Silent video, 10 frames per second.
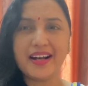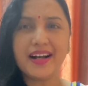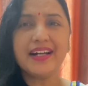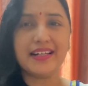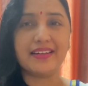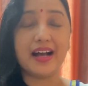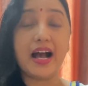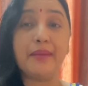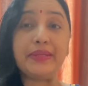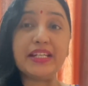अगर
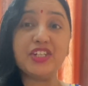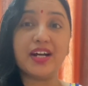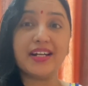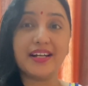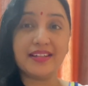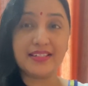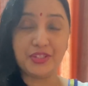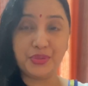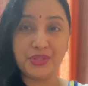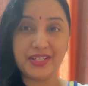आप ये चार कारण से
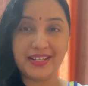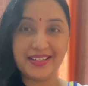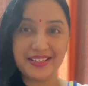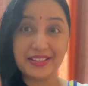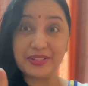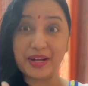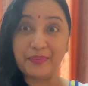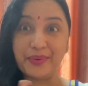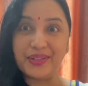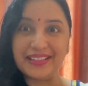जूझ रहे हैं तो आप
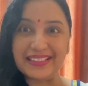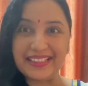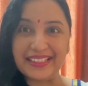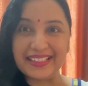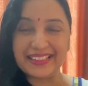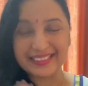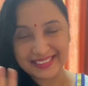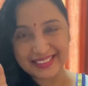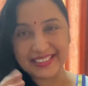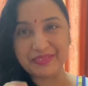बहुत लकी है
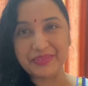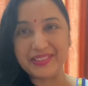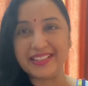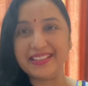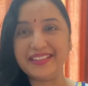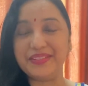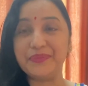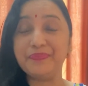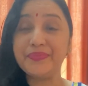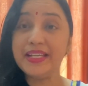चलिए मैं बता देती
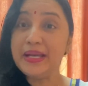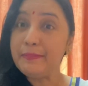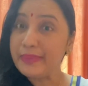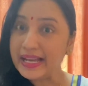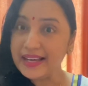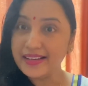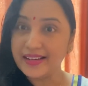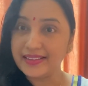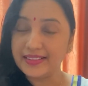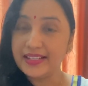हूँ पहला
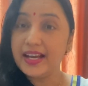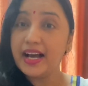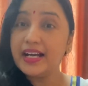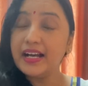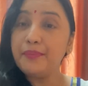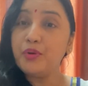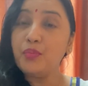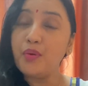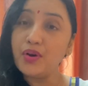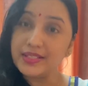कारण अगर आपको
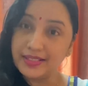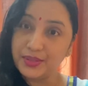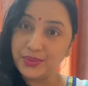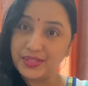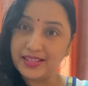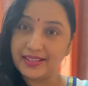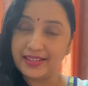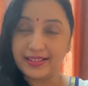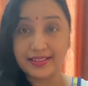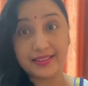बहुत ज़्यादा गुस्सा आ रहा
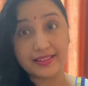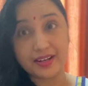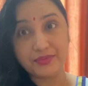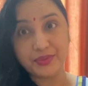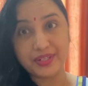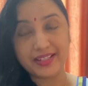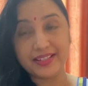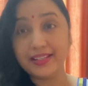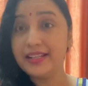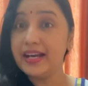है तनाव हो रहा
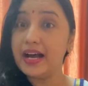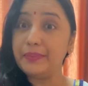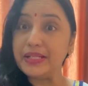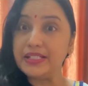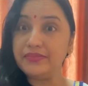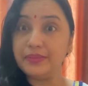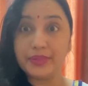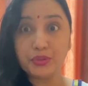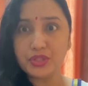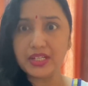है आपके जीवन में
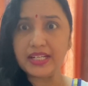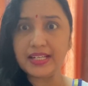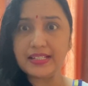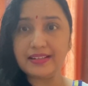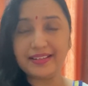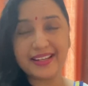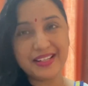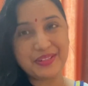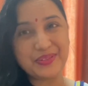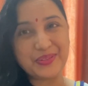कुछ ठीक नहीं चल रहा
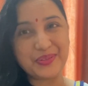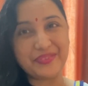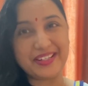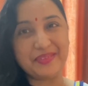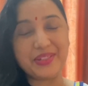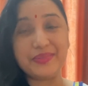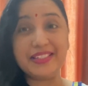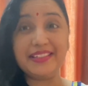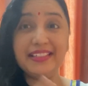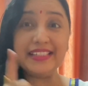है तो फिर आप समझ
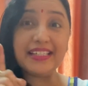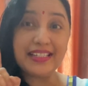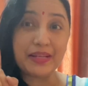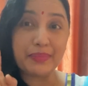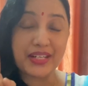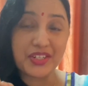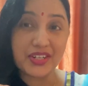लीजिए ये परीक्षा